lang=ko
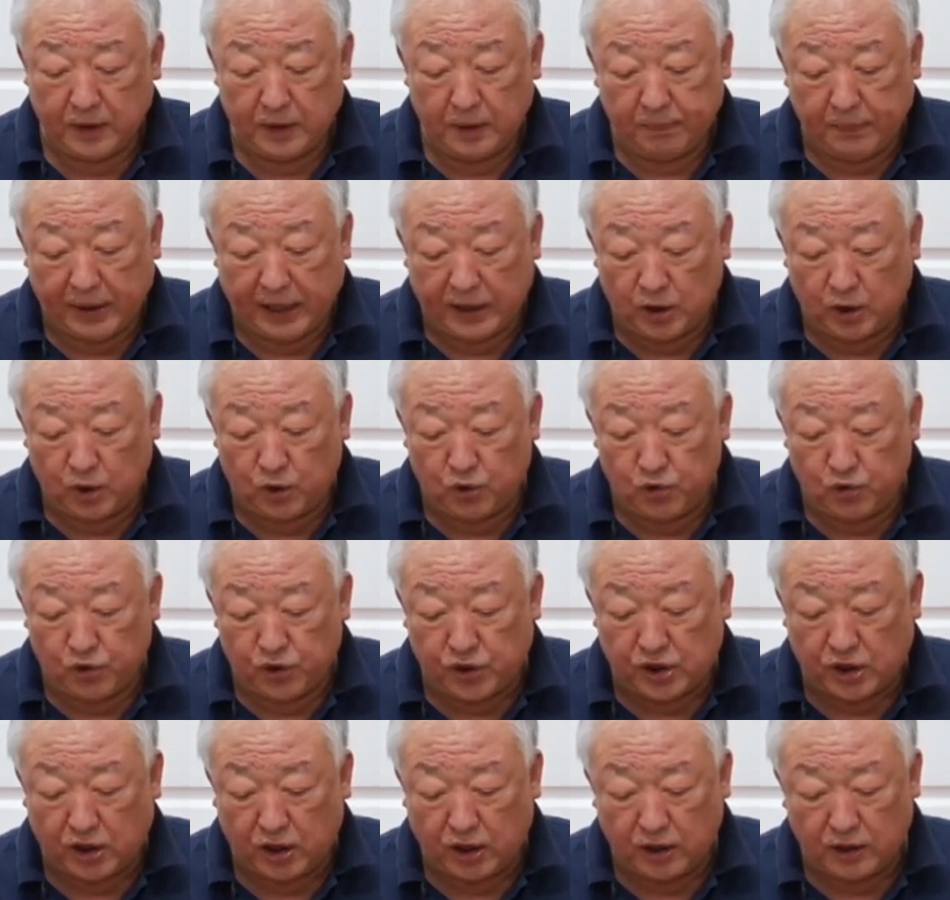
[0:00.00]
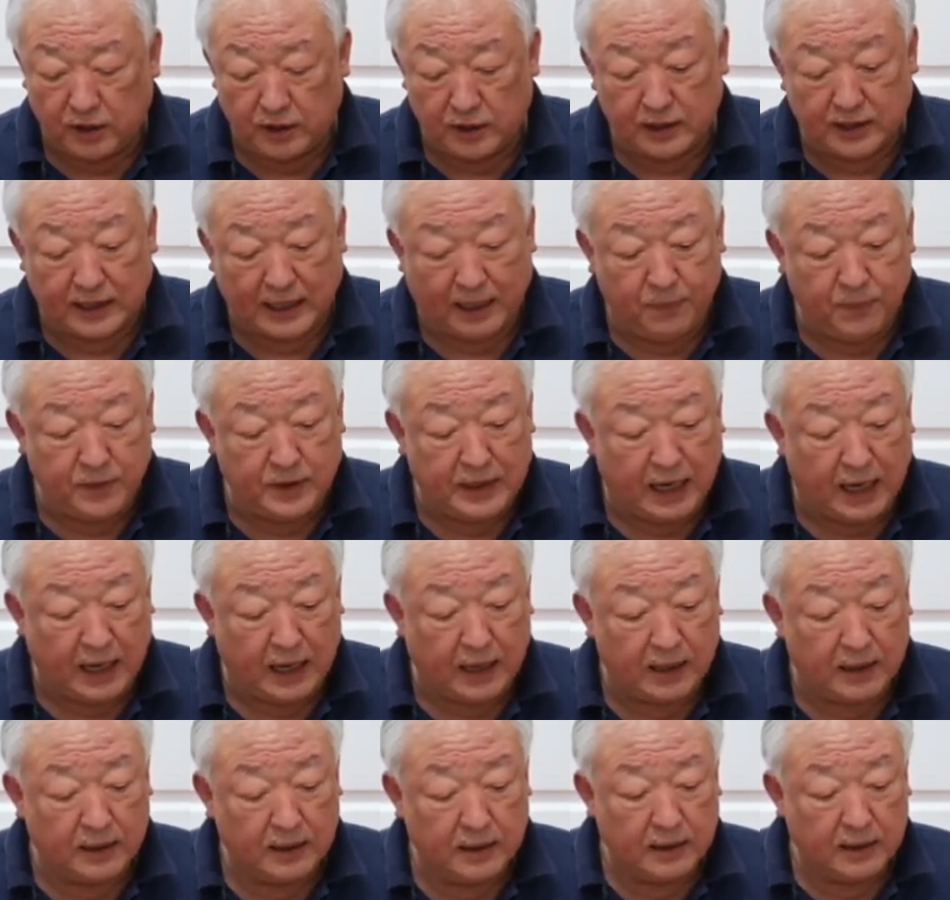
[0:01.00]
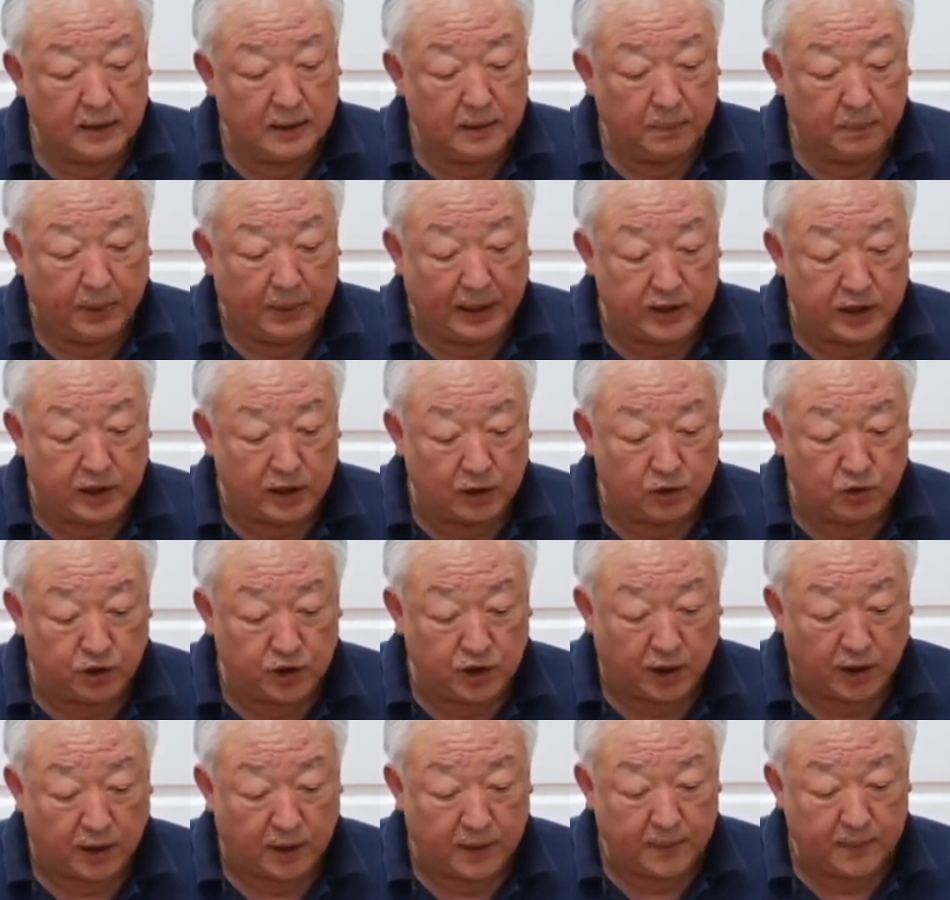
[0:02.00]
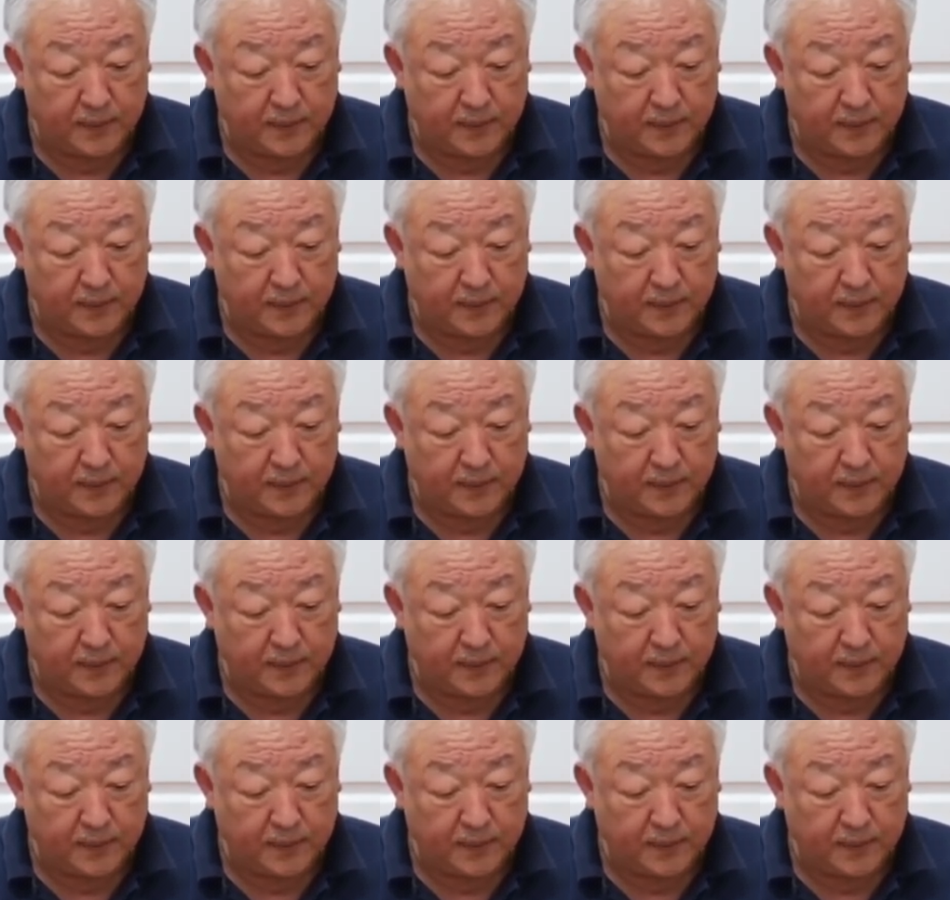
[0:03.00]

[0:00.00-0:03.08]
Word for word: 베드로 후서 3장 8절 9절.